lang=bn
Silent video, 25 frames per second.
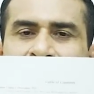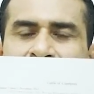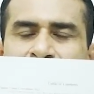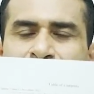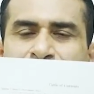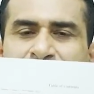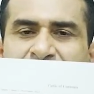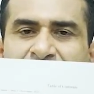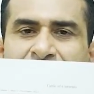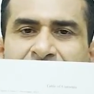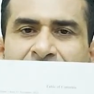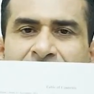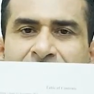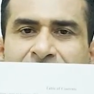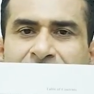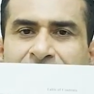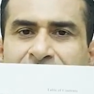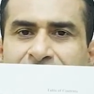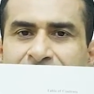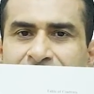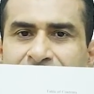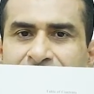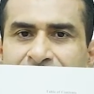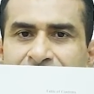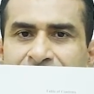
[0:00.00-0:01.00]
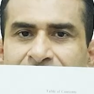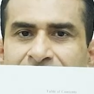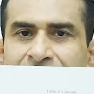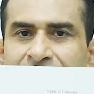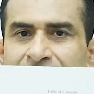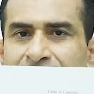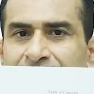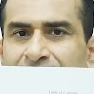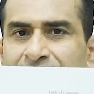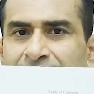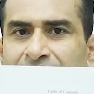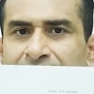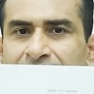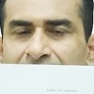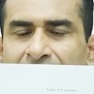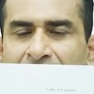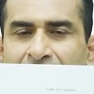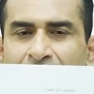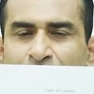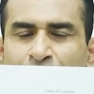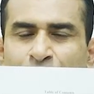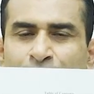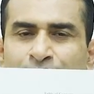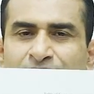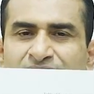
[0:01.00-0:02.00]
আপনার
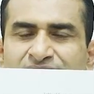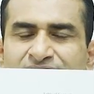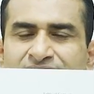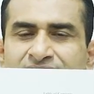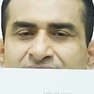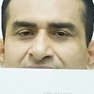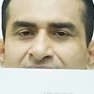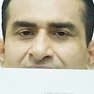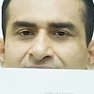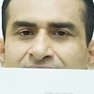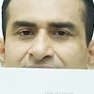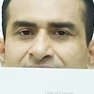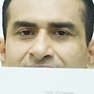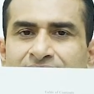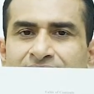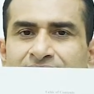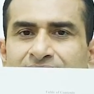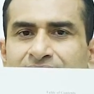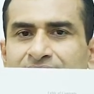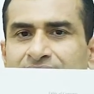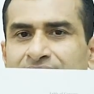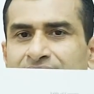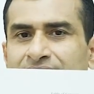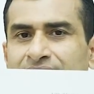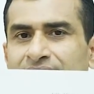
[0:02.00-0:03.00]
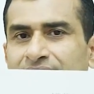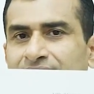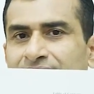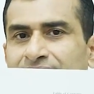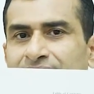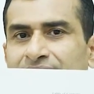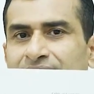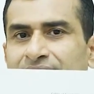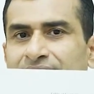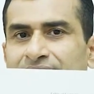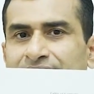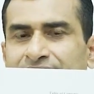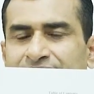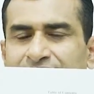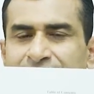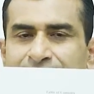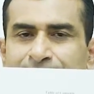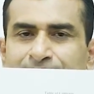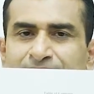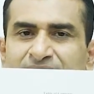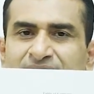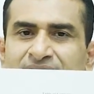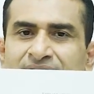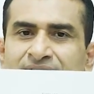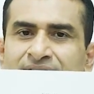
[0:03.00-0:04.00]
আকুপাঞ্চার
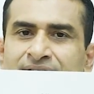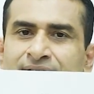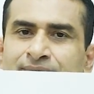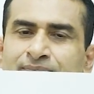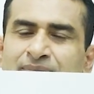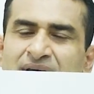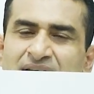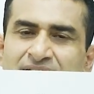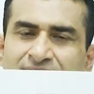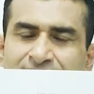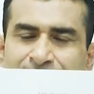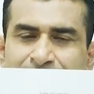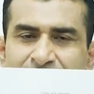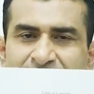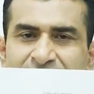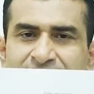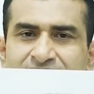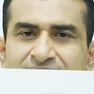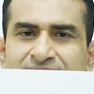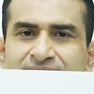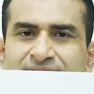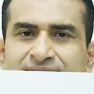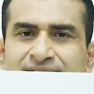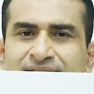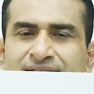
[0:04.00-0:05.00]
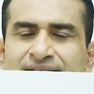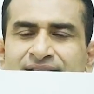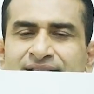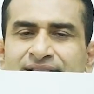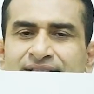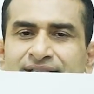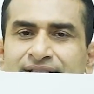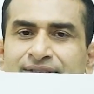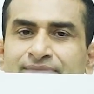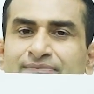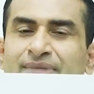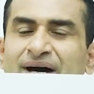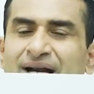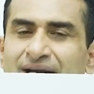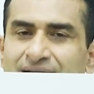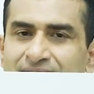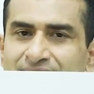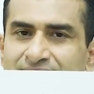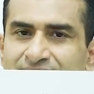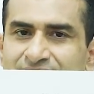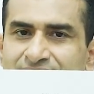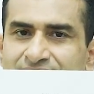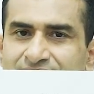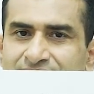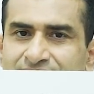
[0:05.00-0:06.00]
treatment in Bell's palsy disease in
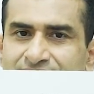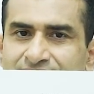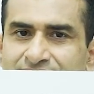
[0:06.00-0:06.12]
Bangladesh.